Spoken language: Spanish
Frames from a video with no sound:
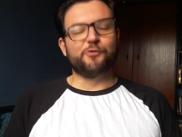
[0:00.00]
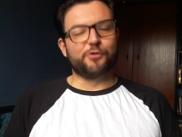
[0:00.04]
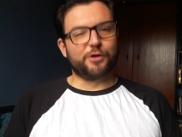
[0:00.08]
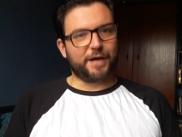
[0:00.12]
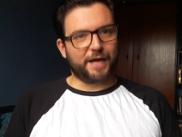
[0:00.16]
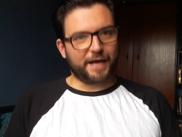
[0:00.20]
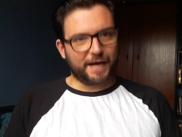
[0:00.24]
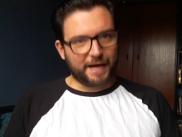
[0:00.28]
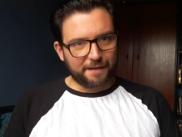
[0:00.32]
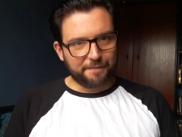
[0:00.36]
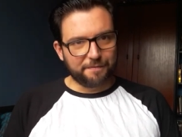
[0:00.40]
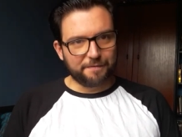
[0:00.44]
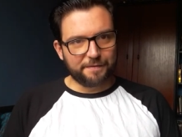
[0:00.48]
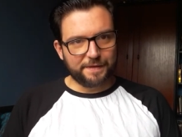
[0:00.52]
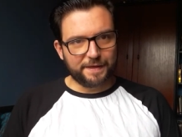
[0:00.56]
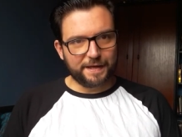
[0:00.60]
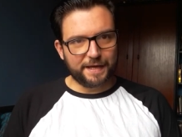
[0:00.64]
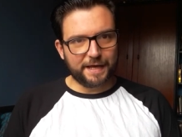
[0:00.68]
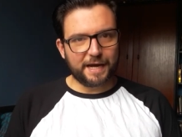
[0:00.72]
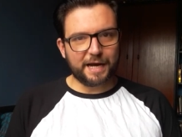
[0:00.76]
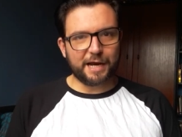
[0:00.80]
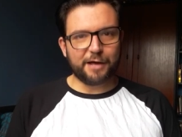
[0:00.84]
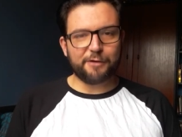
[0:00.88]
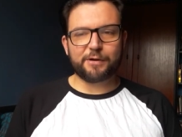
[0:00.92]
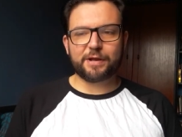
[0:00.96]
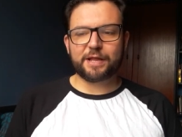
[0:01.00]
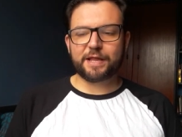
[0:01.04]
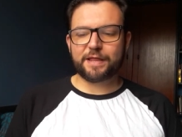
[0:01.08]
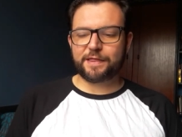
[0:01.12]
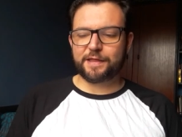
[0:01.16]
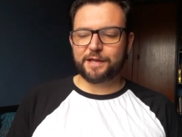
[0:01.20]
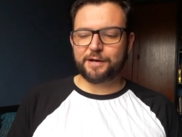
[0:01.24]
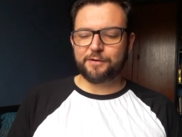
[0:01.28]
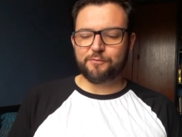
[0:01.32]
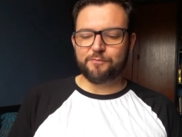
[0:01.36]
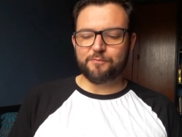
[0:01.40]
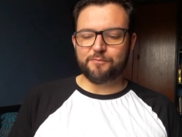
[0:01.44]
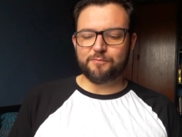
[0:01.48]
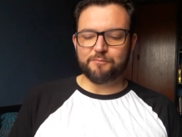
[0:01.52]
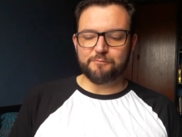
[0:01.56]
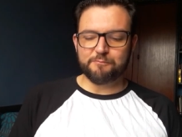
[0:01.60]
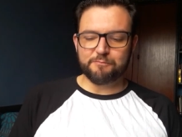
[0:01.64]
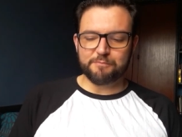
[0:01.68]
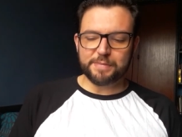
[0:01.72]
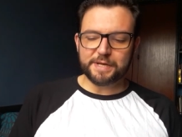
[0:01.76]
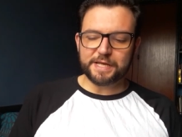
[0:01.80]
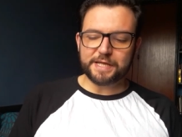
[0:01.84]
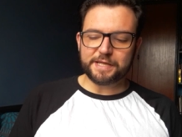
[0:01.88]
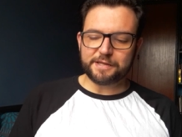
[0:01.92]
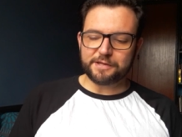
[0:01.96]
muy grande a la hora de hacer
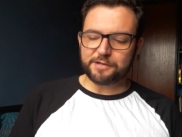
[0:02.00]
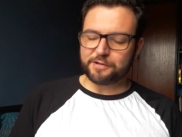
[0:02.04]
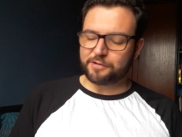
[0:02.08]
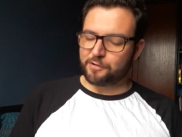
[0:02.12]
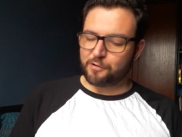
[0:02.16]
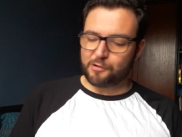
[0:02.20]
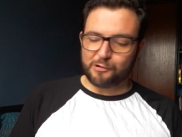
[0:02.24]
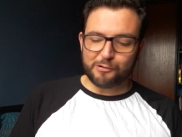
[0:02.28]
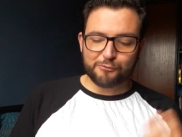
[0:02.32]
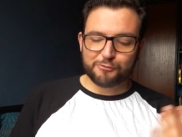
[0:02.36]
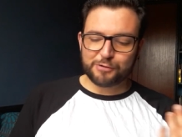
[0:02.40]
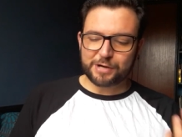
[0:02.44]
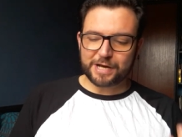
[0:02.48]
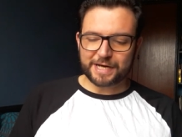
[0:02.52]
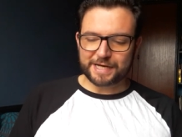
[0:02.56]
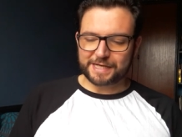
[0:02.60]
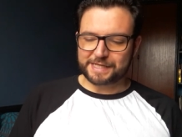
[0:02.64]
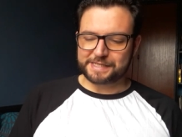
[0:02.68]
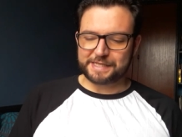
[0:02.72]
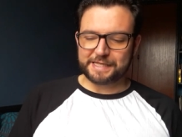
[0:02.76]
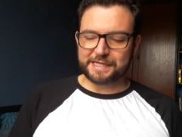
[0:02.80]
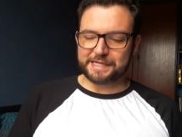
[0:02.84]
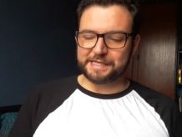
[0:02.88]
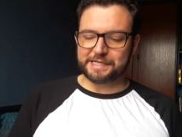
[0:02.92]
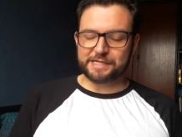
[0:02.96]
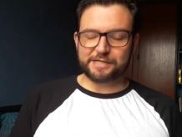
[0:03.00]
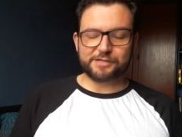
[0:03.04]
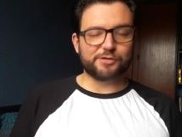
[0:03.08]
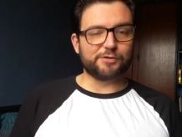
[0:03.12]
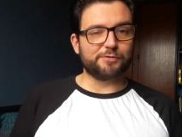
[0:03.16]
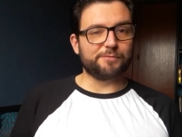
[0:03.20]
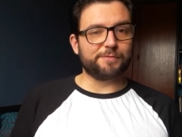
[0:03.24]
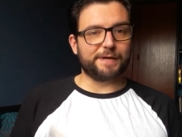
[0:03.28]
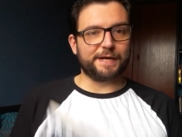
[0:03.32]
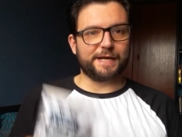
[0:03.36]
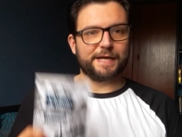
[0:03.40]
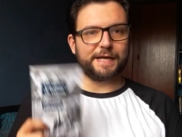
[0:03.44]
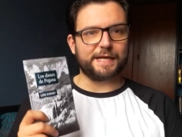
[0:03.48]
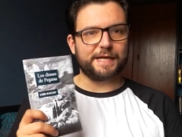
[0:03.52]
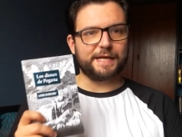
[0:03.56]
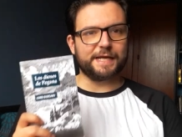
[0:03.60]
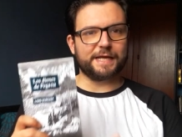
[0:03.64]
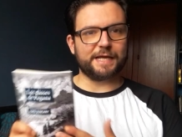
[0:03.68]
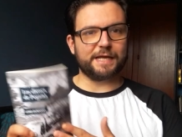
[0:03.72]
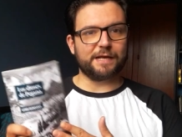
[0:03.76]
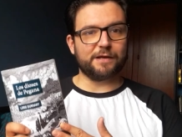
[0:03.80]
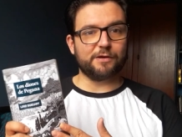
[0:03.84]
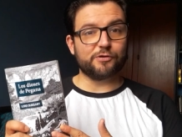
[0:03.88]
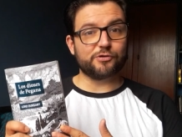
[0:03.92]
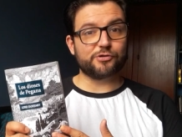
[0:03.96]
un vídeo o una reseña
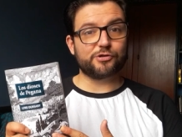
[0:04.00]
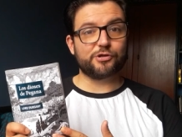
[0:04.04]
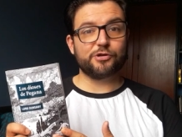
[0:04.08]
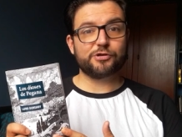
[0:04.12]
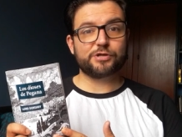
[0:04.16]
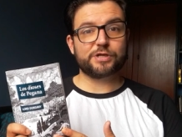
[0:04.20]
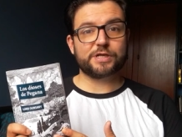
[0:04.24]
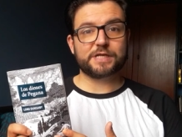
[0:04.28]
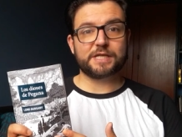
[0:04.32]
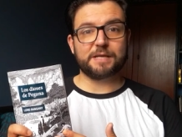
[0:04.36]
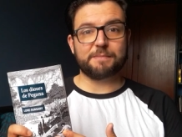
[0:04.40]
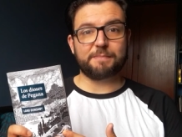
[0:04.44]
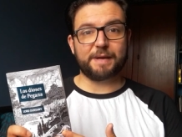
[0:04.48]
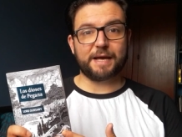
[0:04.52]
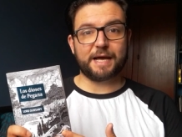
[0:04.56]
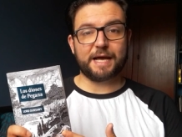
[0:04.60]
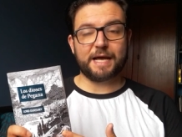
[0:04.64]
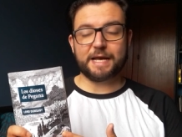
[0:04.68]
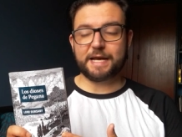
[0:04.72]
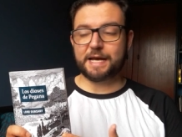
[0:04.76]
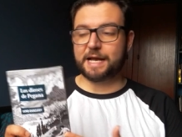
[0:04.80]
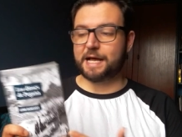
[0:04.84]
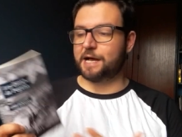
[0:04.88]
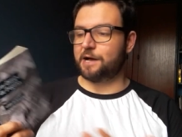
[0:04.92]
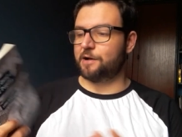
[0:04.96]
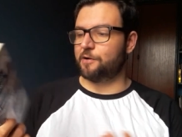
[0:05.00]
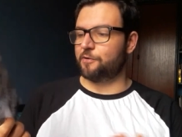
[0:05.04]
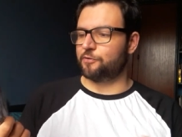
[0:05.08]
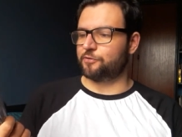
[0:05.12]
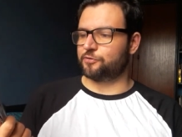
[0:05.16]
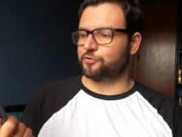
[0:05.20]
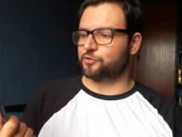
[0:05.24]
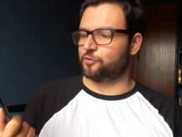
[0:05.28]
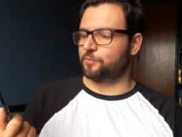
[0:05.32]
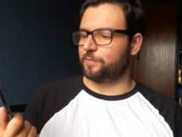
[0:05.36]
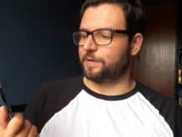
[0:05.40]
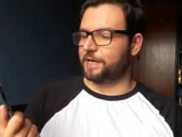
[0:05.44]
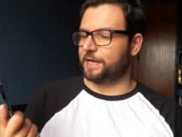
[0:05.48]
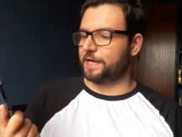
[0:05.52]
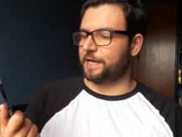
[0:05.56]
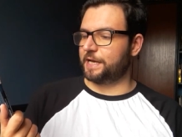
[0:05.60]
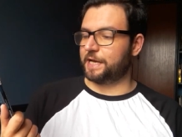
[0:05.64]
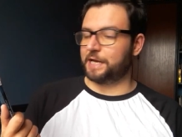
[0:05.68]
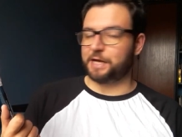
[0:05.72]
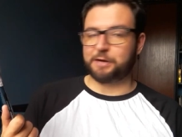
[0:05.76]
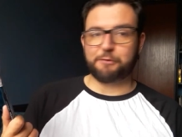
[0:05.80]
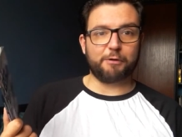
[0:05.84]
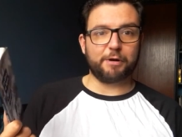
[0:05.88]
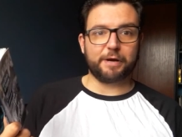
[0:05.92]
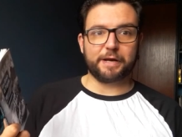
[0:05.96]
sobre los dioses de Pegana o
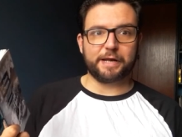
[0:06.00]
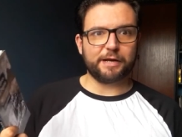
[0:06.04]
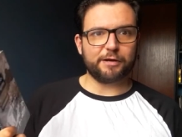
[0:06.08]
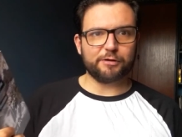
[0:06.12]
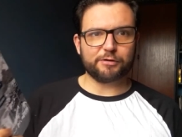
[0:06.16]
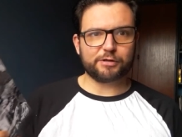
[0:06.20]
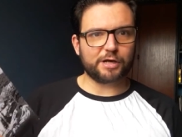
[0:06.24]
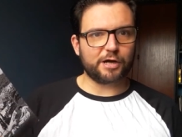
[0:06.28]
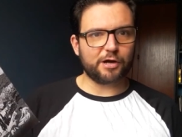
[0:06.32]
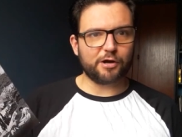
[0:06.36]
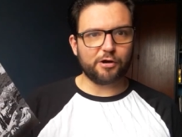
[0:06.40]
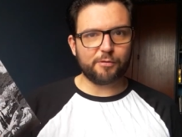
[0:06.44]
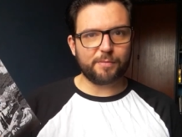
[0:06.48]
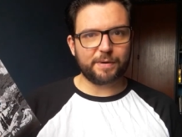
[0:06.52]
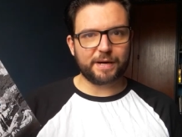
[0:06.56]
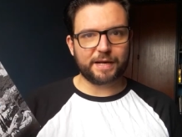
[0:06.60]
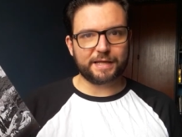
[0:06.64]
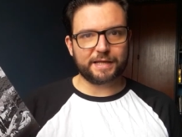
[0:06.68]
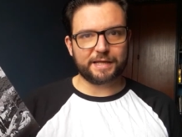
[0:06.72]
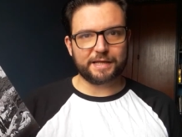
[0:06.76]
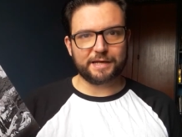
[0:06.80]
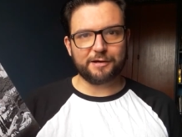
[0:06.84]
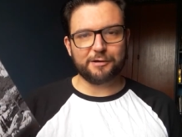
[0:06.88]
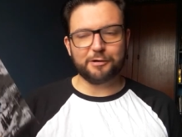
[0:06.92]
sobre cualquier otra obra de